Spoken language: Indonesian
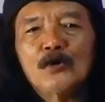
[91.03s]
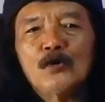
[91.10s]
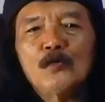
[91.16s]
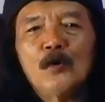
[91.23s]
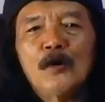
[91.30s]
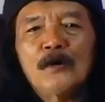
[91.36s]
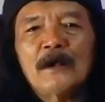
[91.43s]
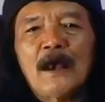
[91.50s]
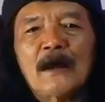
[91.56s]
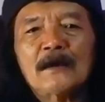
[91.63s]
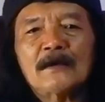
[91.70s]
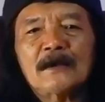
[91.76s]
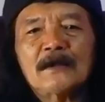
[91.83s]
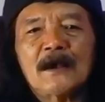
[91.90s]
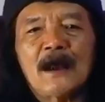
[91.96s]
Suung
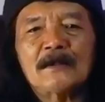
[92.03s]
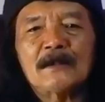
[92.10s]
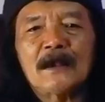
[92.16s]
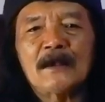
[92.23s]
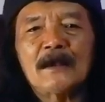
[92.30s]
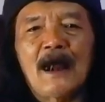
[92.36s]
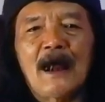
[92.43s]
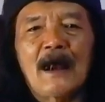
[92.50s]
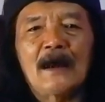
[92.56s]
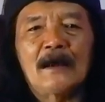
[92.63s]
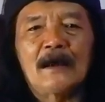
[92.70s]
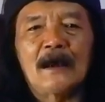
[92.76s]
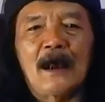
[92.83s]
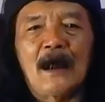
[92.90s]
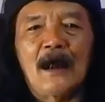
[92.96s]
yang sejatinya
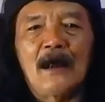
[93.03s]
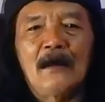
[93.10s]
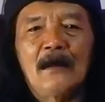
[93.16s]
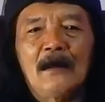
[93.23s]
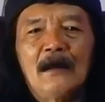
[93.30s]
ada